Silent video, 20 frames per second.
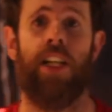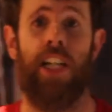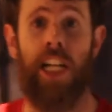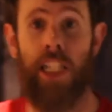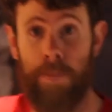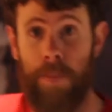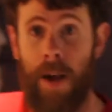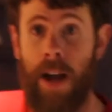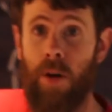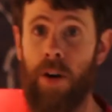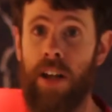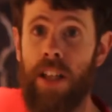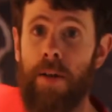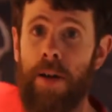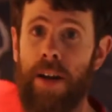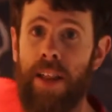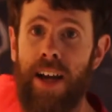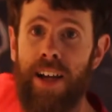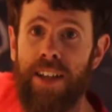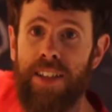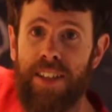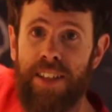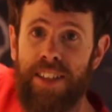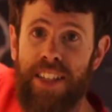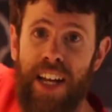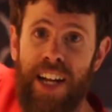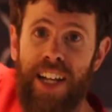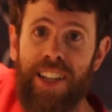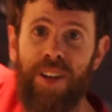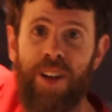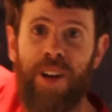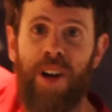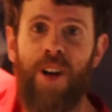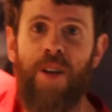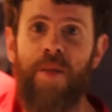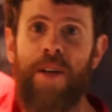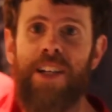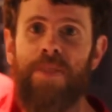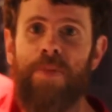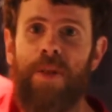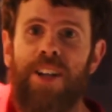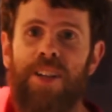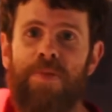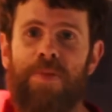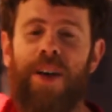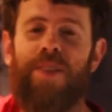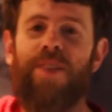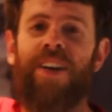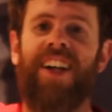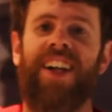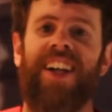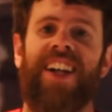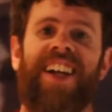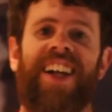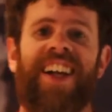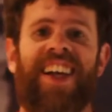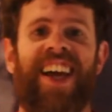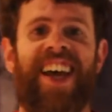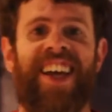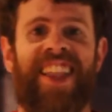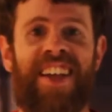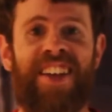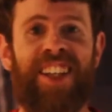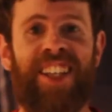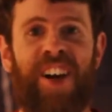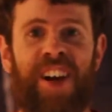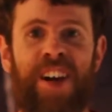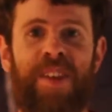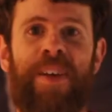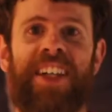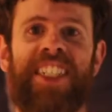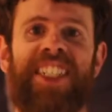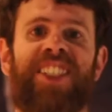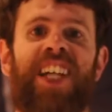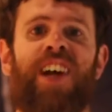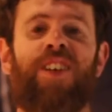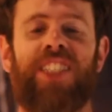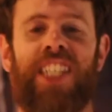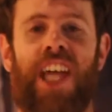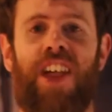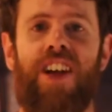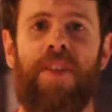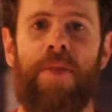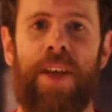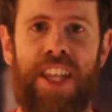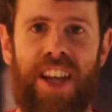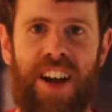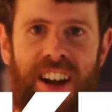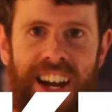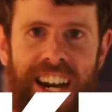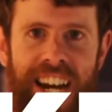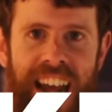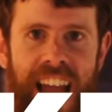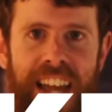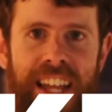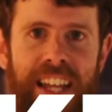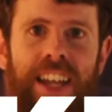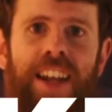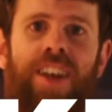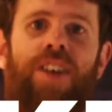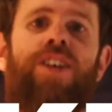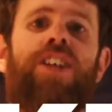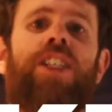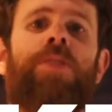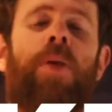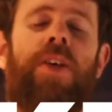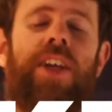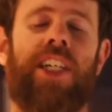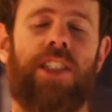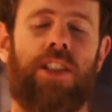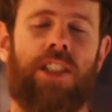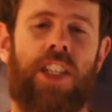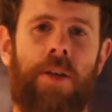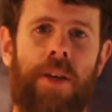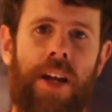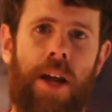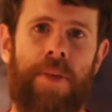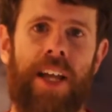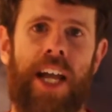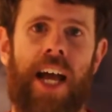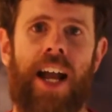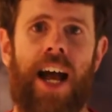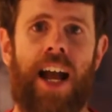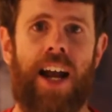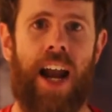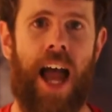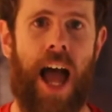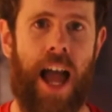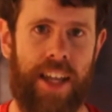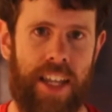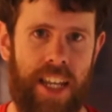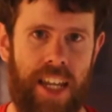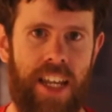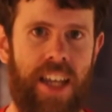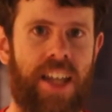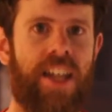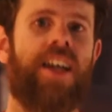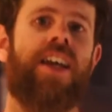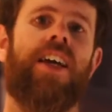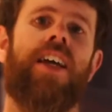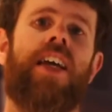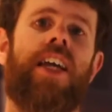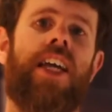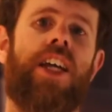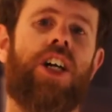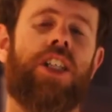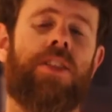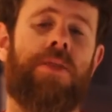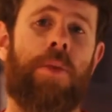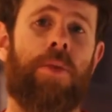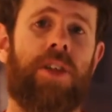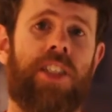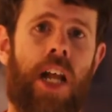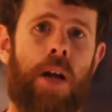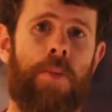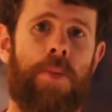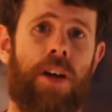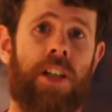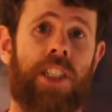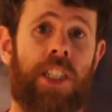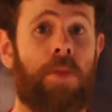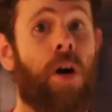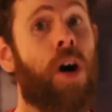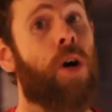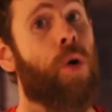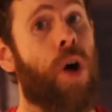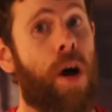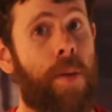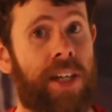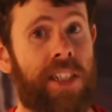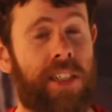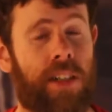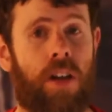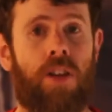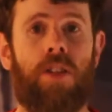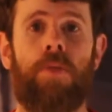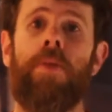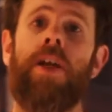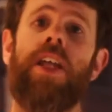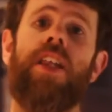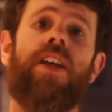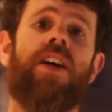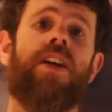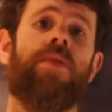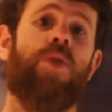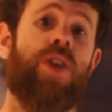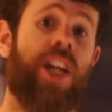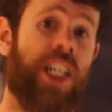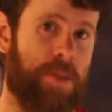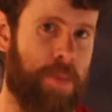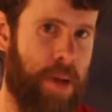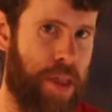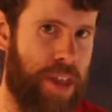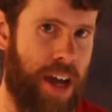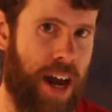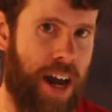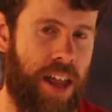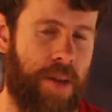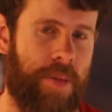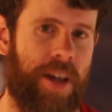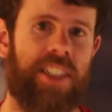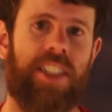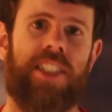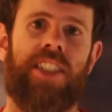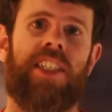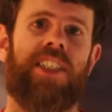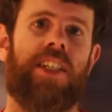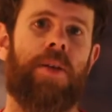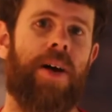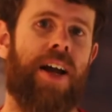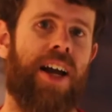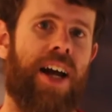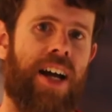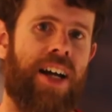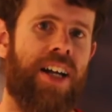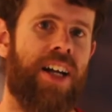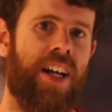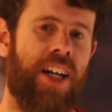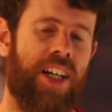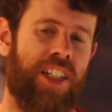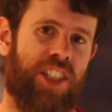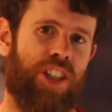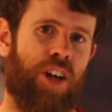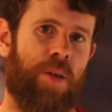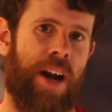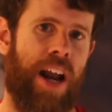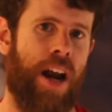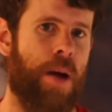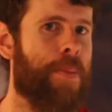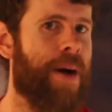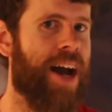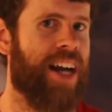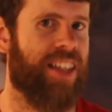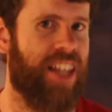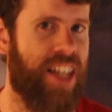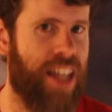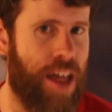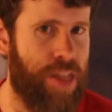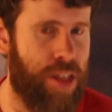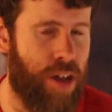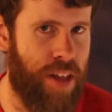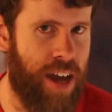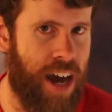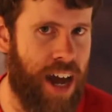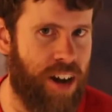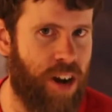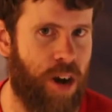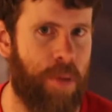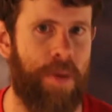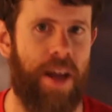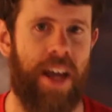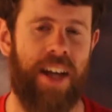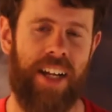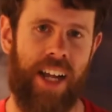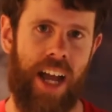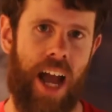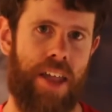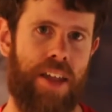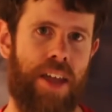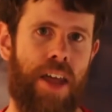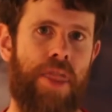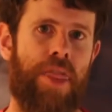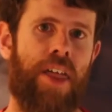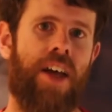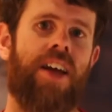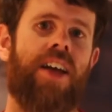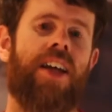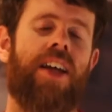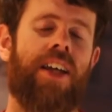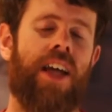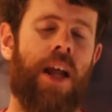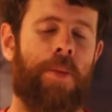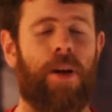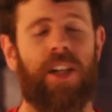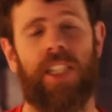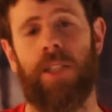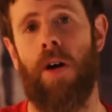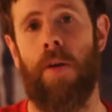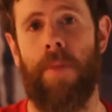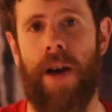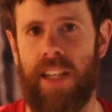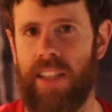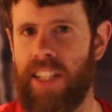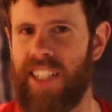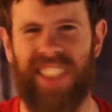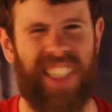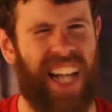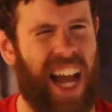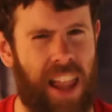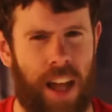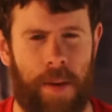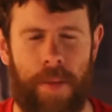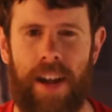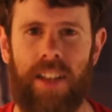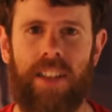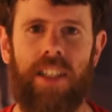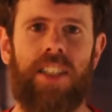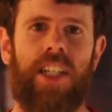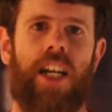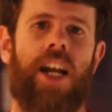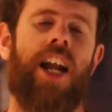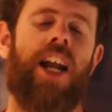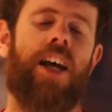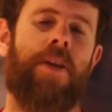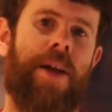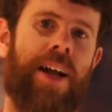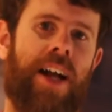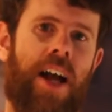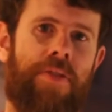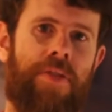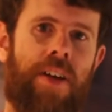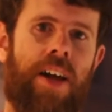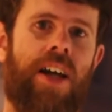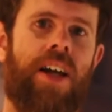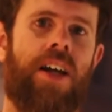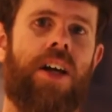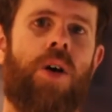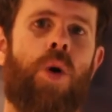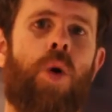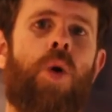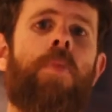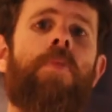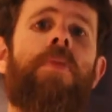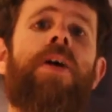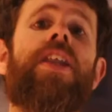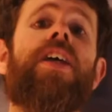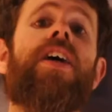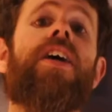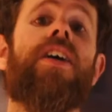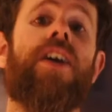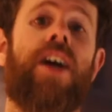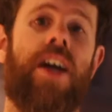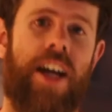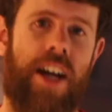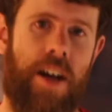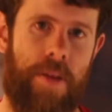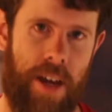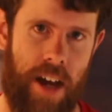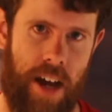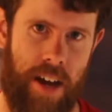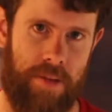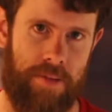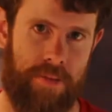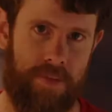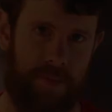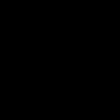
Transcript: Eh, es Pau, ¿eh? de verdad. Es tan alto que no lo veis, pero es Pau. Eh, dedito arriba si os ha gustado el vídeo. Like, os podéis suscribir a mi canal aquí. Y nos vemos el próximo jueves con un vídeo muy especial, además de esta semana, sobre el partidazo de la Copa en Cádiz. Y el próximo martes, cada martes en el NBA Café, un vídeo NBA.